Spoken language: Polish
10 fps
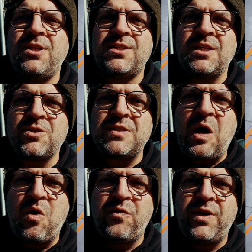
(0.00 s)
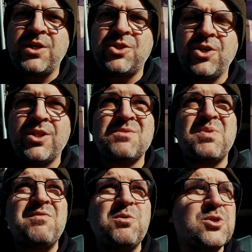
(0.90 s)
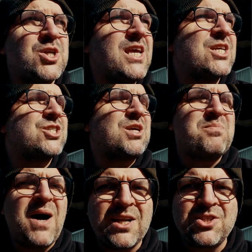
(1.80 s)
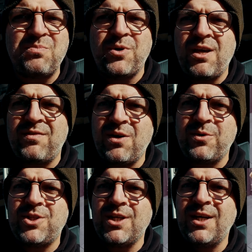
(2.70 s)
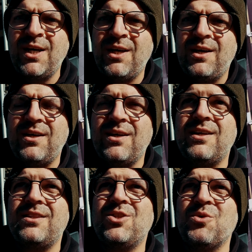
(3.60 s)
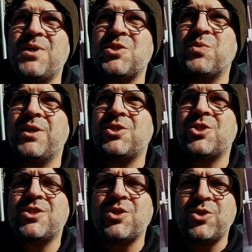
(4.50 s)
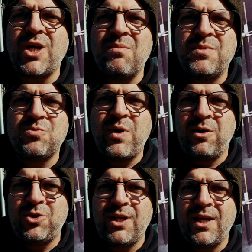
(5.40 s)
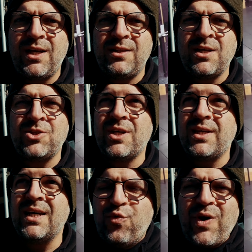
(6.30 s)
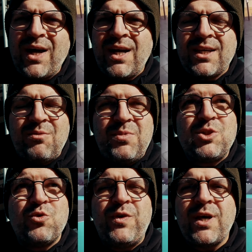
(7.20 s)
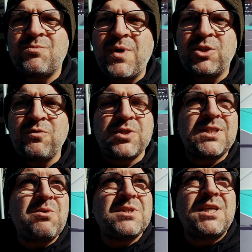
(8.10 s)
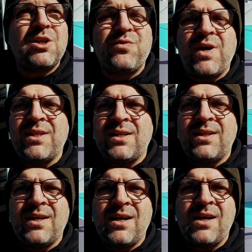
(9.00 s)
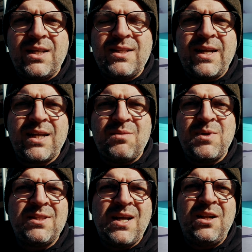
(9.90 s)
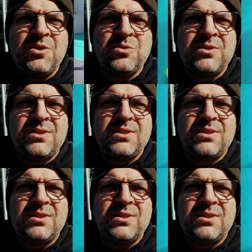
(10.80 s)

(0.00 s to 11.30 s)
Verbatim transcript: nic nie zostało wyjaśnione, sprawiło, że jeszcze bardziej pojawiały się e, domysły, czy coś, aby złego się nie dzieje. Uwaga kibiców i ekspertów została skierowana na trenerkę mentalną